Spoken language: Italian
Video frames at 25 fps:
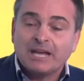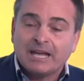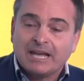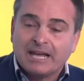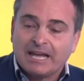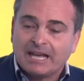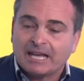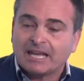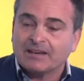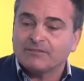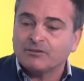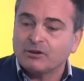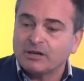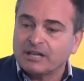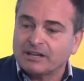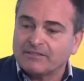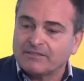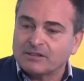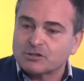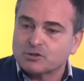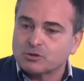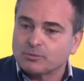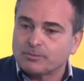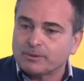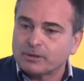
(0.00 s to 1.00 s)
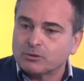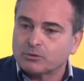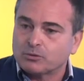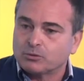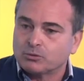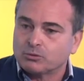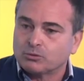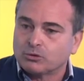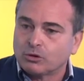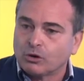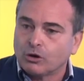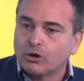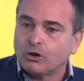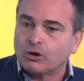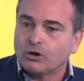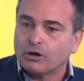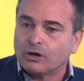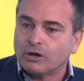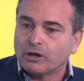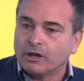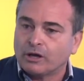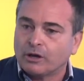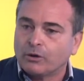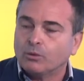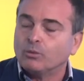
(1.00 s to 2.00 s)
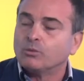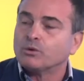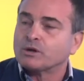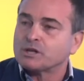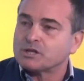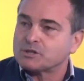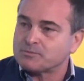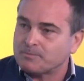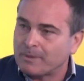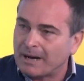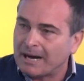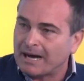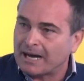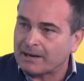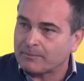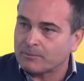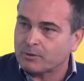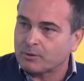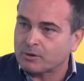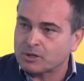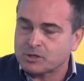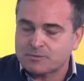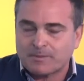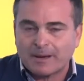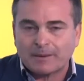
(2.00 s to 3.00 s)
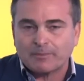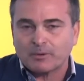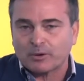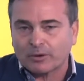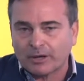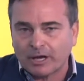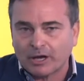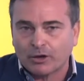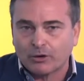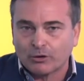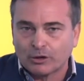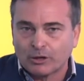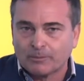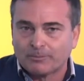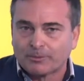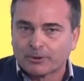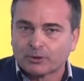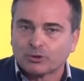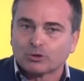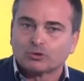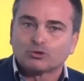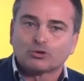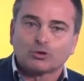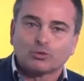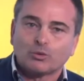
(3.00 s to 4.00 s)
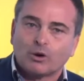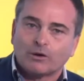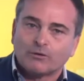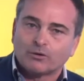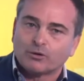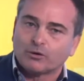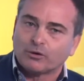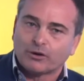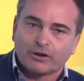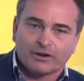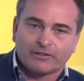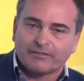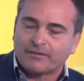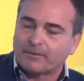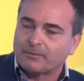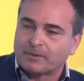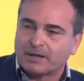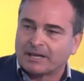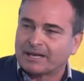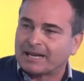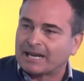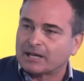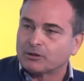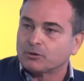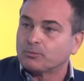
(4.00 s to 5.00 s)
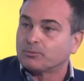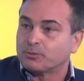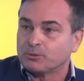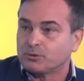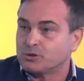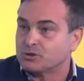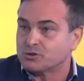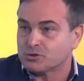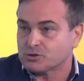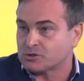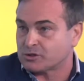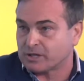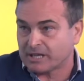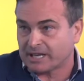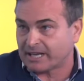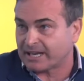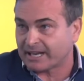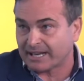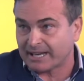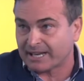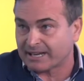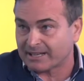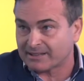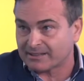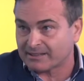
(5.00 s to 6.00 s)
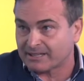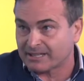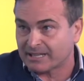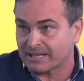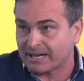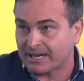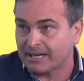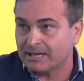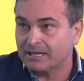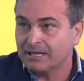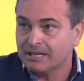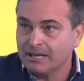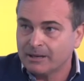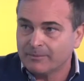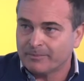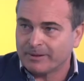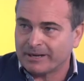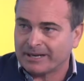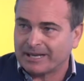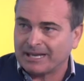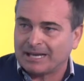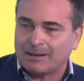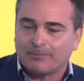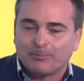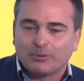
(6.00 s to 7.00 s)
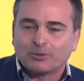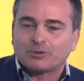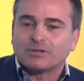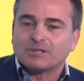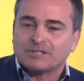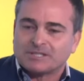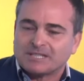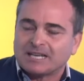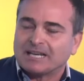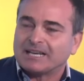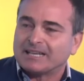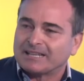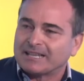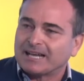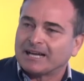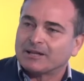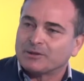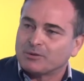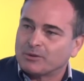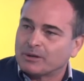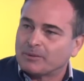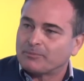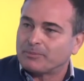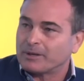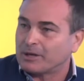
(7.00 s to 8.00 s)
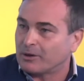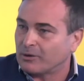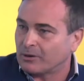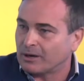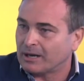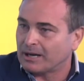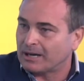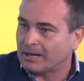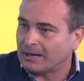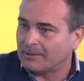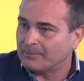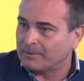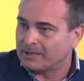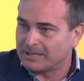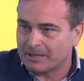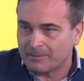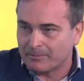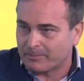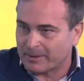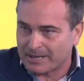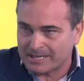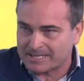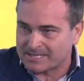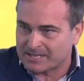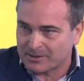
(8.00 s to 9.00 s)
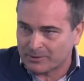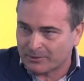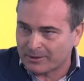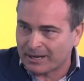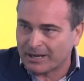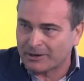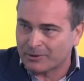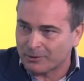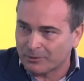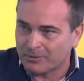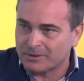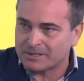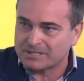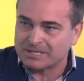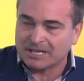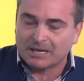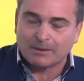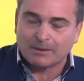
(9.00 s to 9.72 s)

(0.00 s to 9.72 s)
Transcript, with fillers: e che voleva soprattutto eh, un risparmio, un risparmio che con il prodotto nuovo non eravamo in grado più di sostenere e garantire, perché le potenzialità di una piccola media impresa non hanno queste